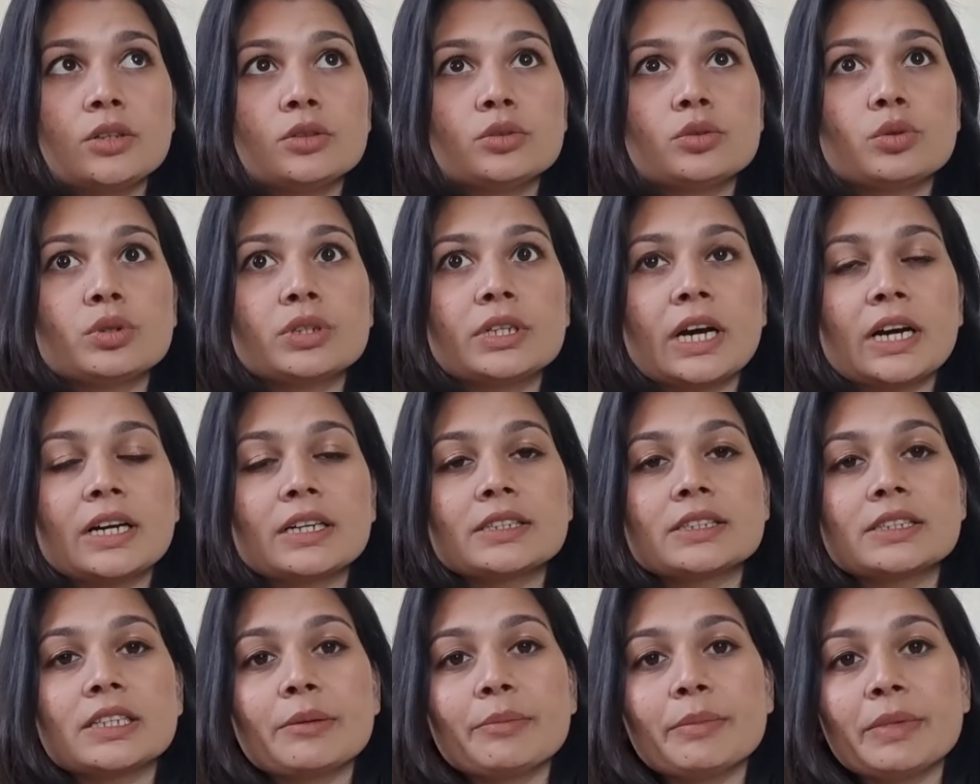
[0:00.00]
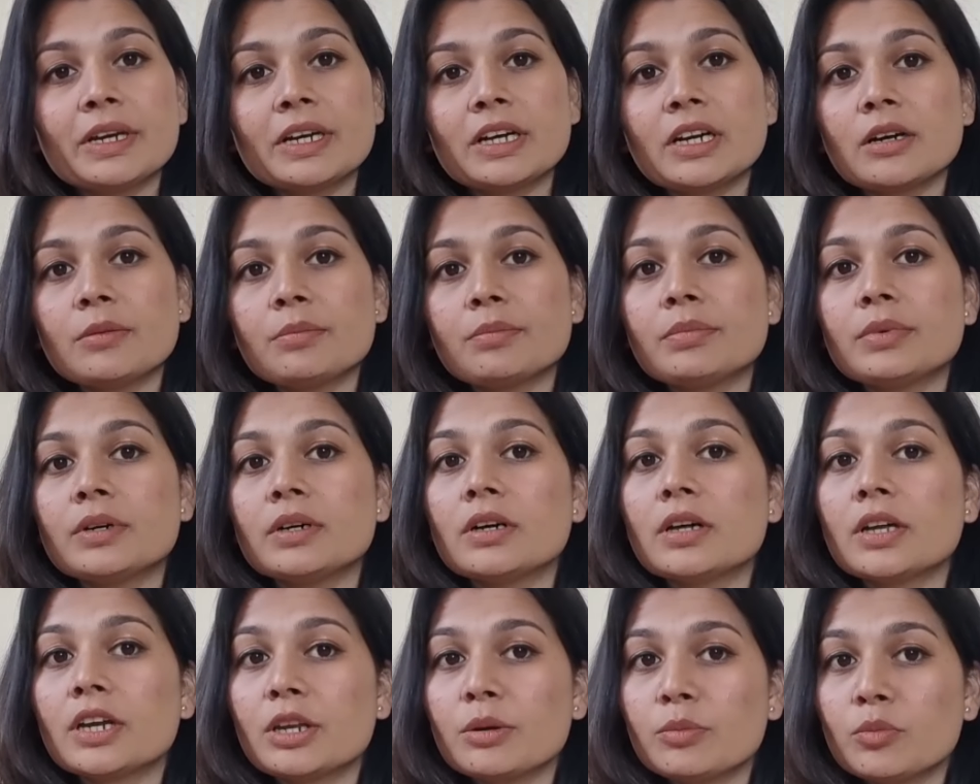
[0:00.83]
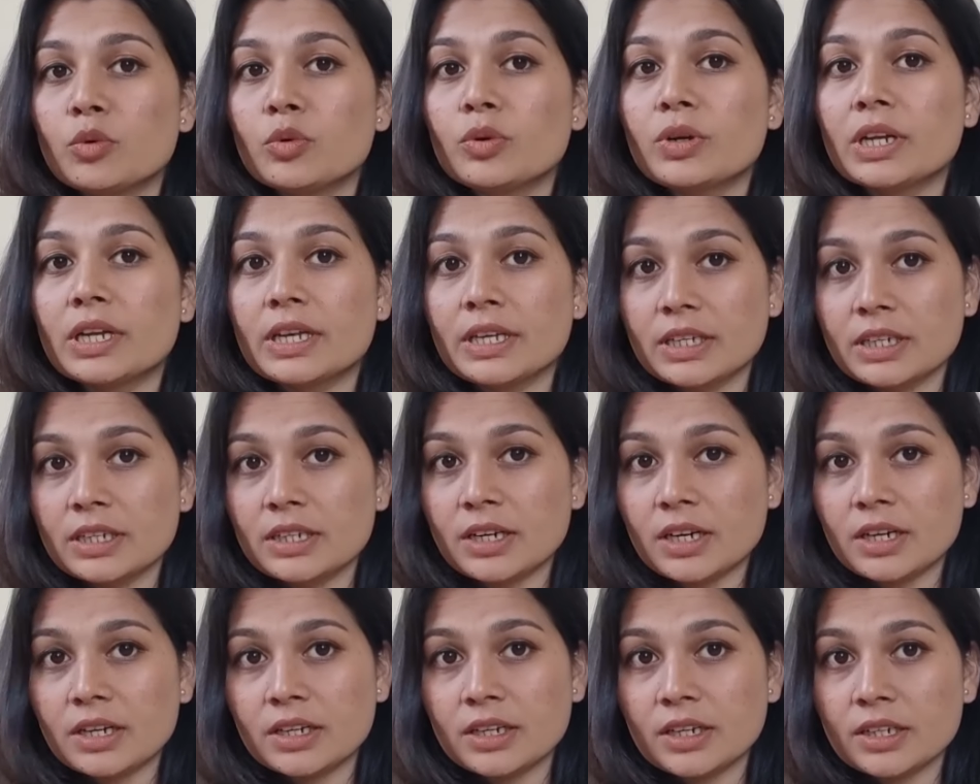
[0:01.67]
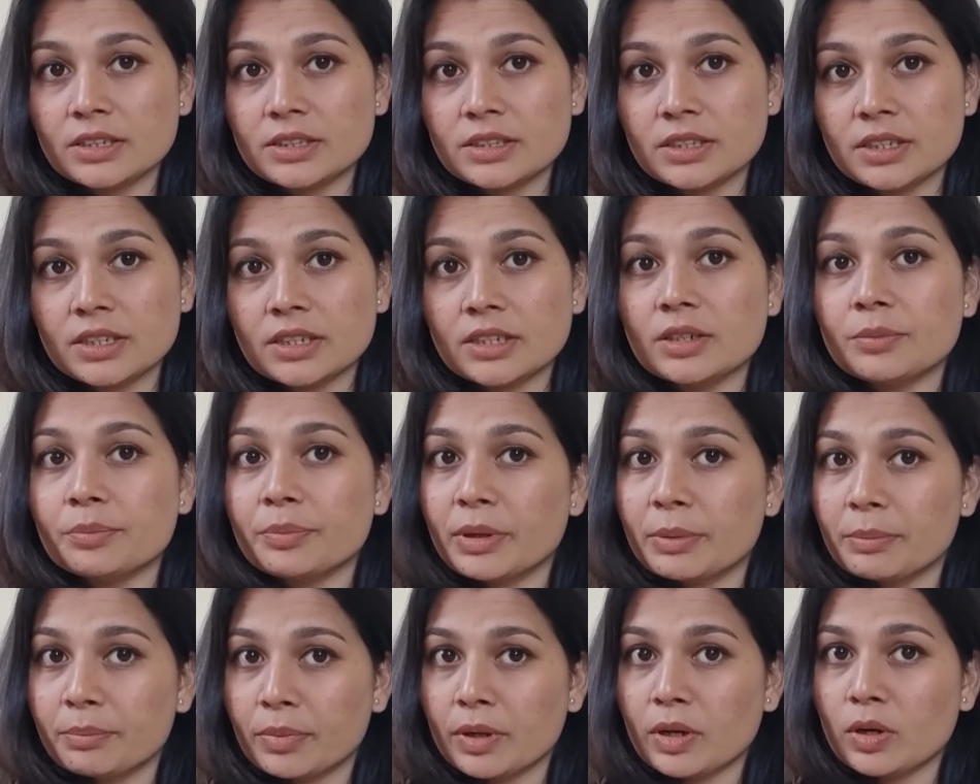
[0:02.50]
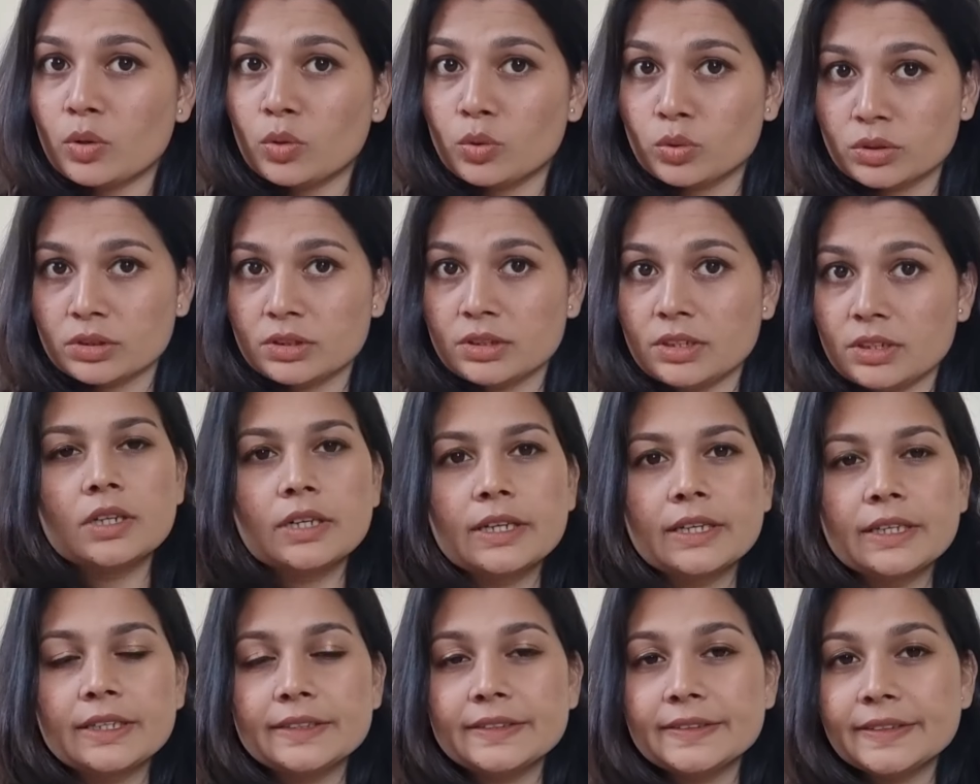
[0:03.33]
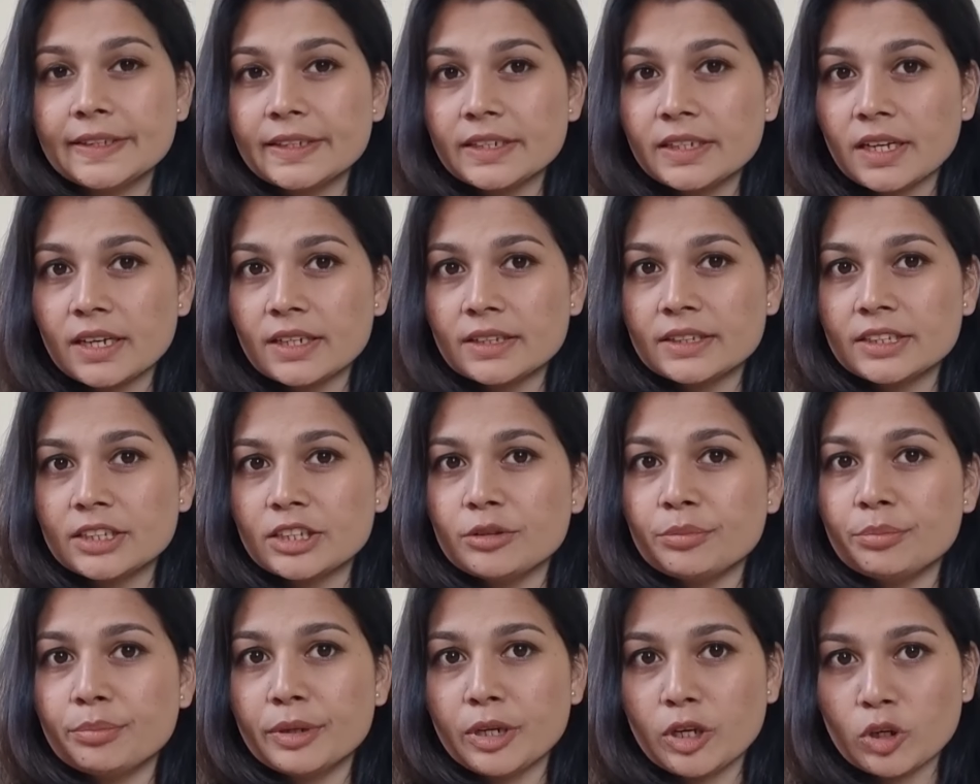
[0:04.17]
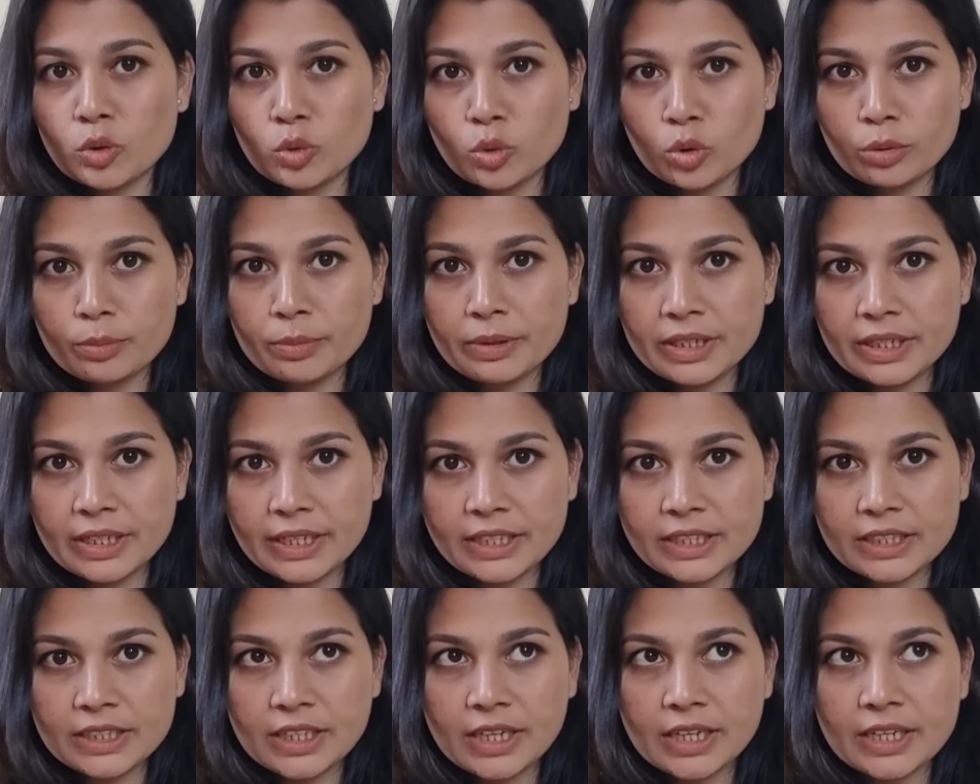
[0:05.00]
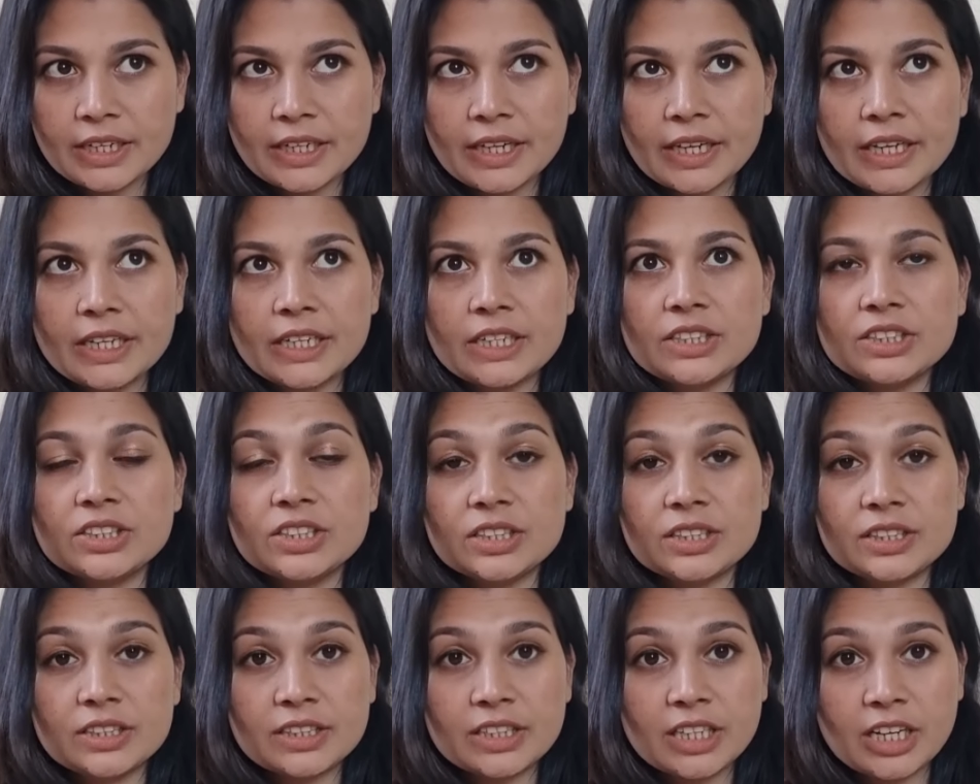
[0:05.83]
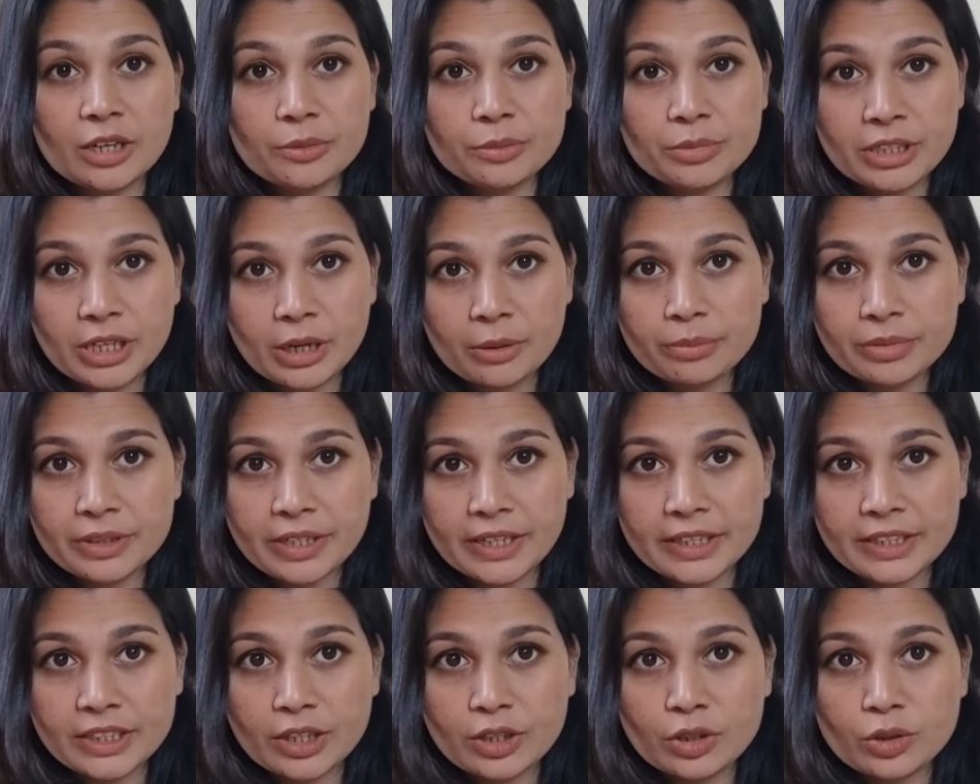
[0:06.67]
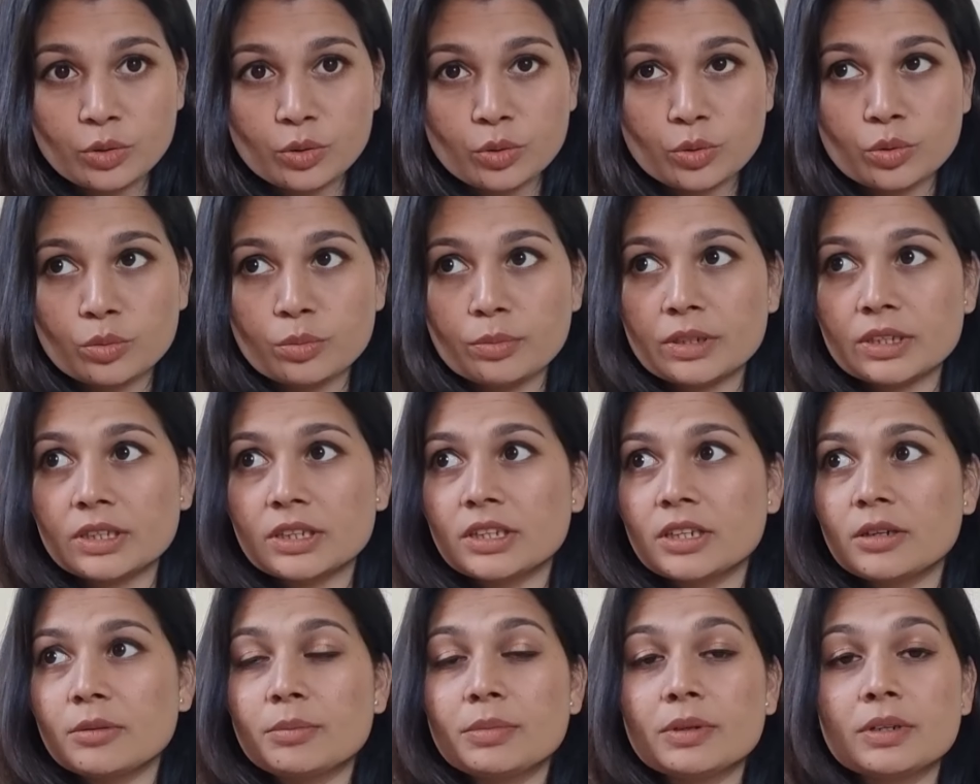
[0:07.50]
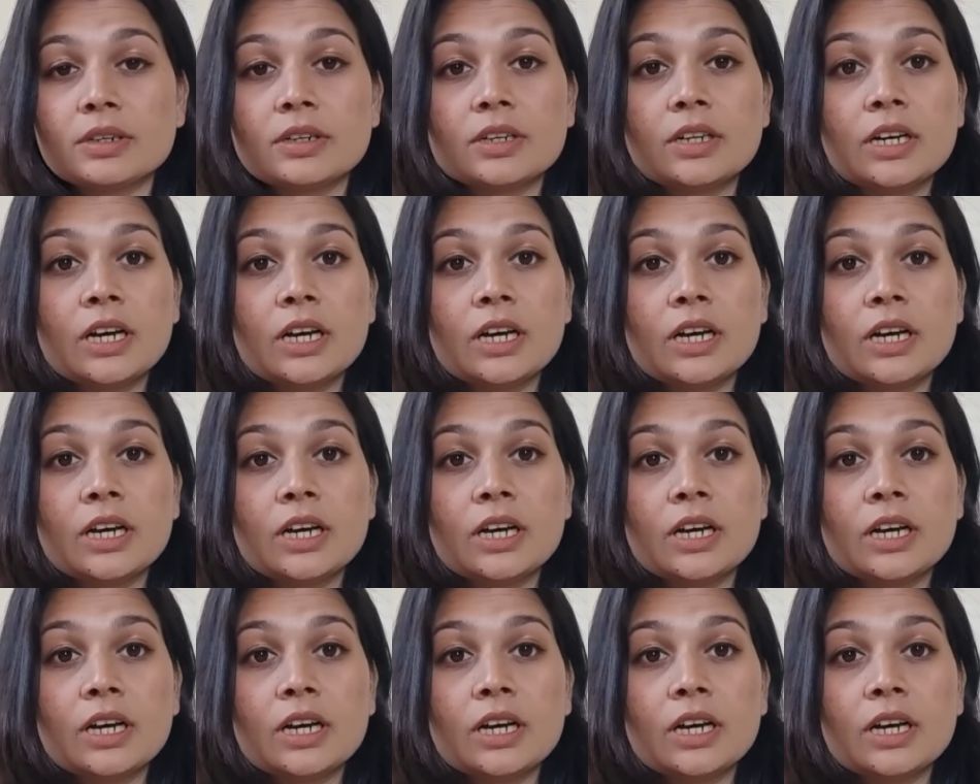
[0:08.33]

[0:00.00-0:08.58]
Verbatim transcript: तो ढंग से मेकअप रिमूव नहीं करने से पिंपल होती है ये गलती बिल्कुल भी नहीं करना है जितना भी आप टायर्ड हो मतलब